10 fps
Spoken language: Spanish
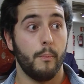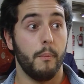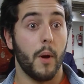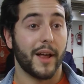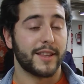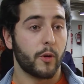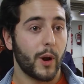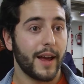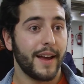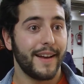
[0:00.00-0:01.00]
Me
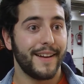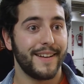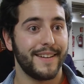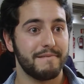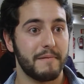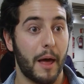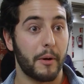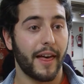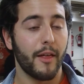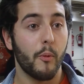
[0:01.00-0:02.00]
matriculé, la
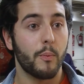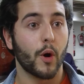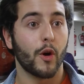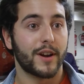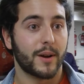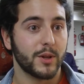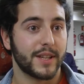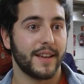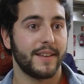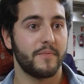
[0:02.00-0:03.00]
verdad, un poco de
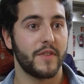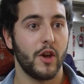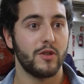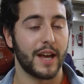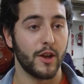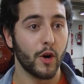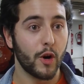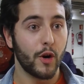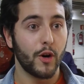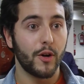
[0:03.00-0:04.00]
rebote. O sea,
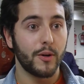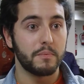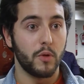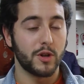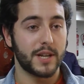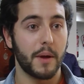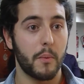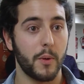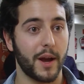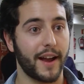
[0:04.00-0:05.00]
yo no sabía
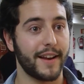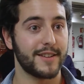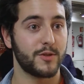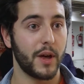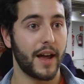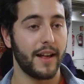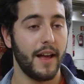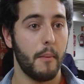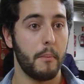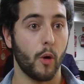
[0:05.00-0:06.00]
muy bien qué quería estudiar,
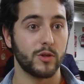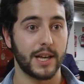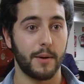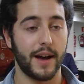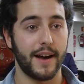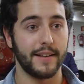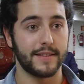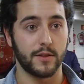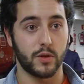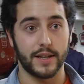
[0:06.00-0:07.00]
me gustaba
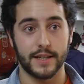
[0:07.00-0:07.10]
tanto las